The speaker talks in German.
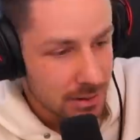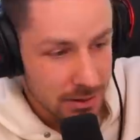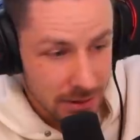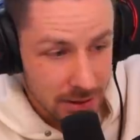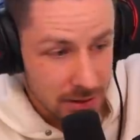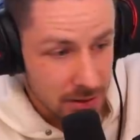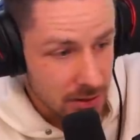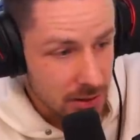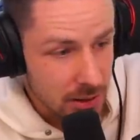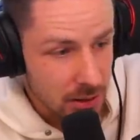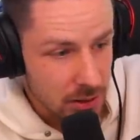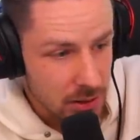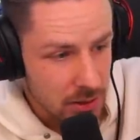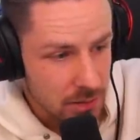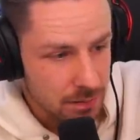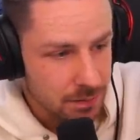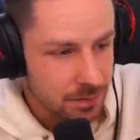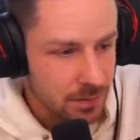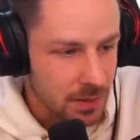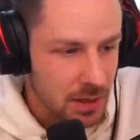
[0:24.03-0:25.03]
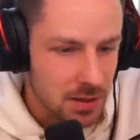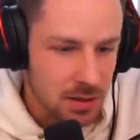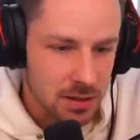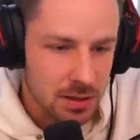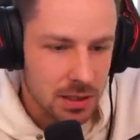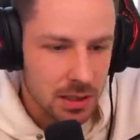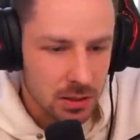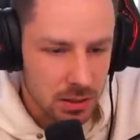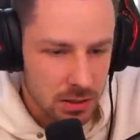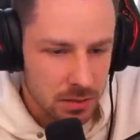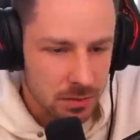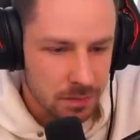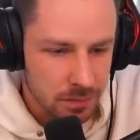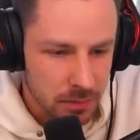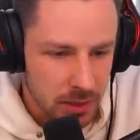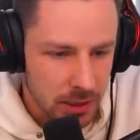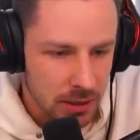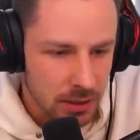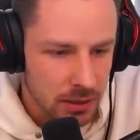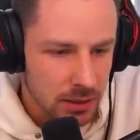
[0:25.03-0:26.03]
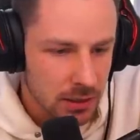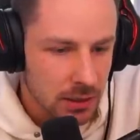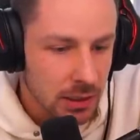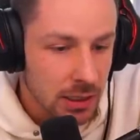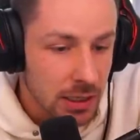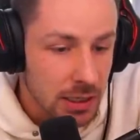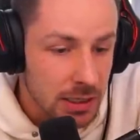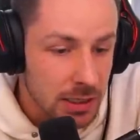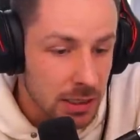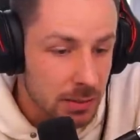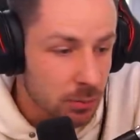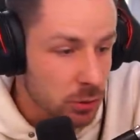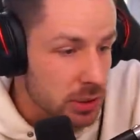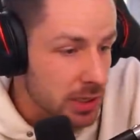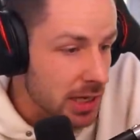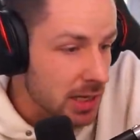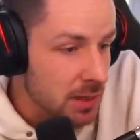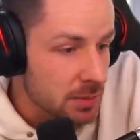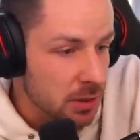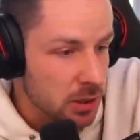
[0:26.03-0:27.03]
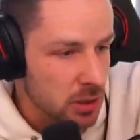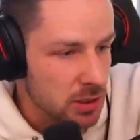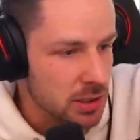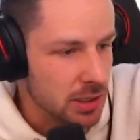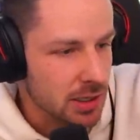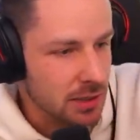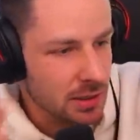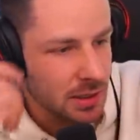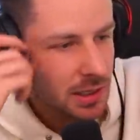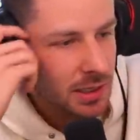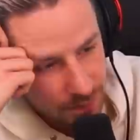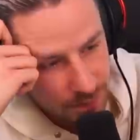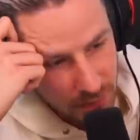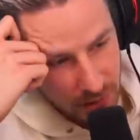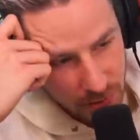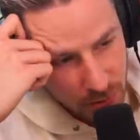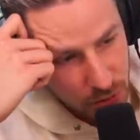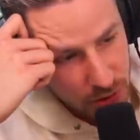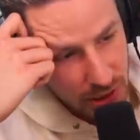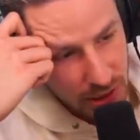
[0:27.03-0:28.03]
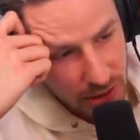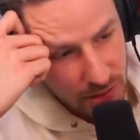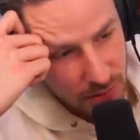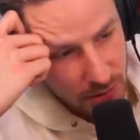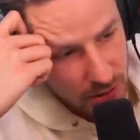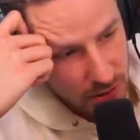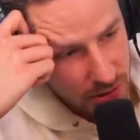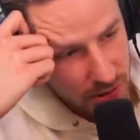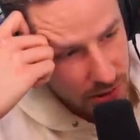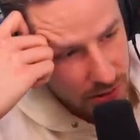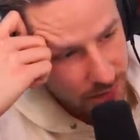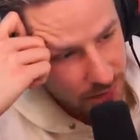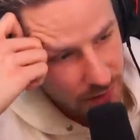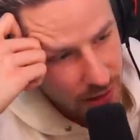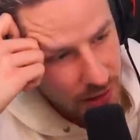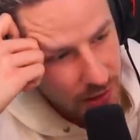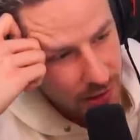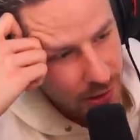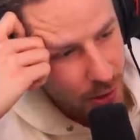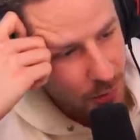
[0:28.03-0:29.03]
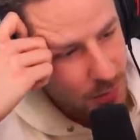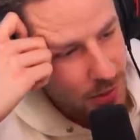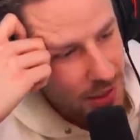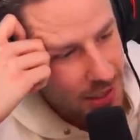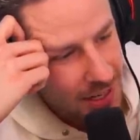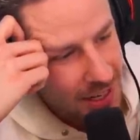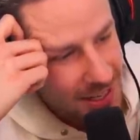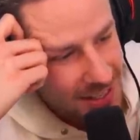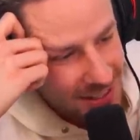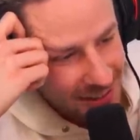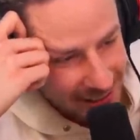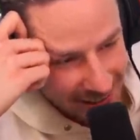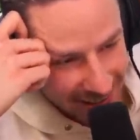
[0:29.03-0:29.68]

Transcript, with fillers: Es ist raus. Es ist raus. Ja. Ich, muss ehrlich mit euch sein, ja? Ich muss ehrlich mit euch sein. Glaubt ihr keiner?